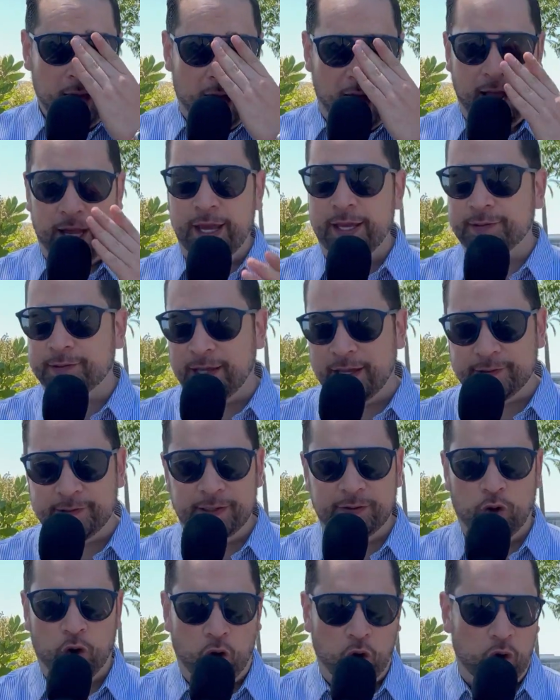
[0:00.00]
Ahí está
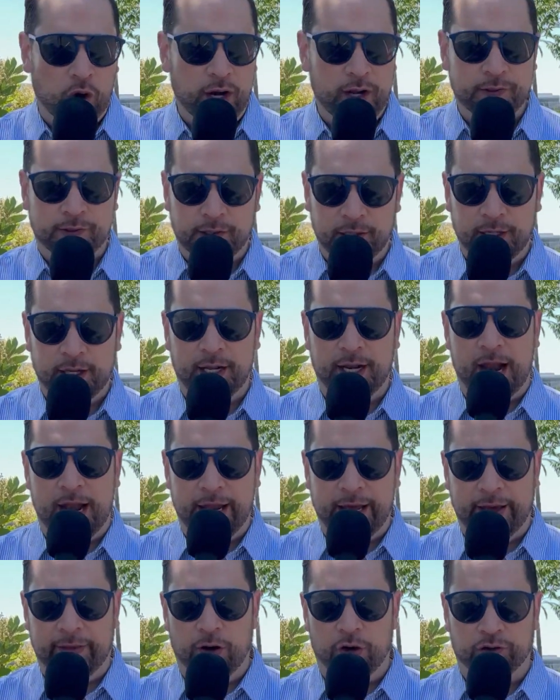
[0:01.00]
haciendo goles, sí, en la
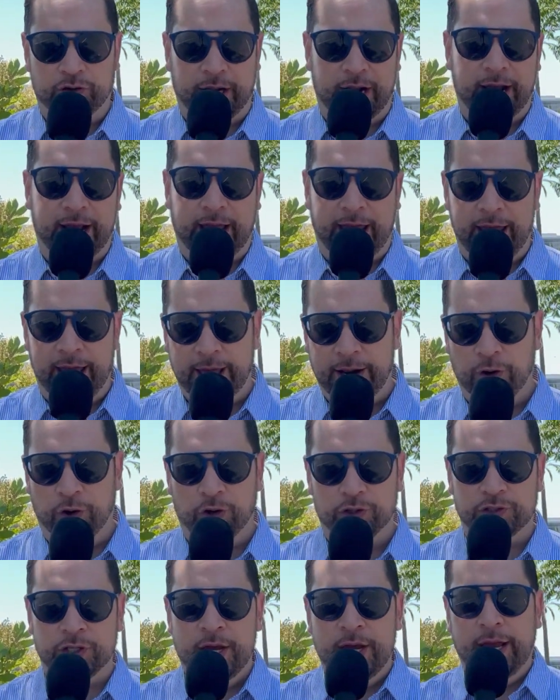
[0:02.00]
Liga de los
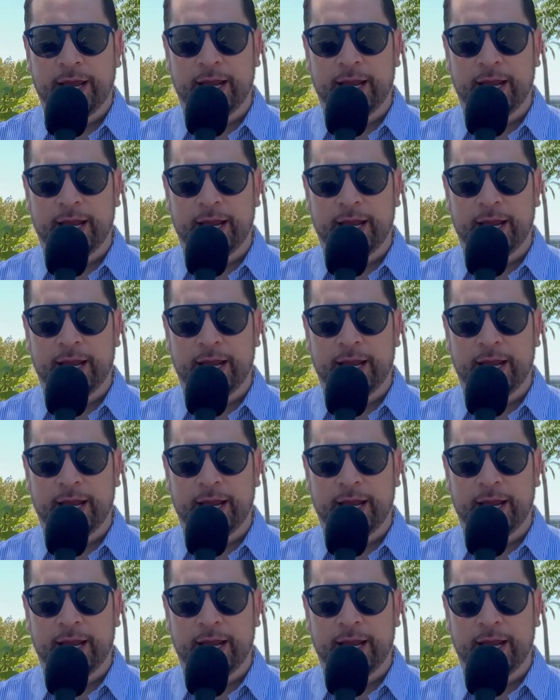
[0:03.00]
Granjeros,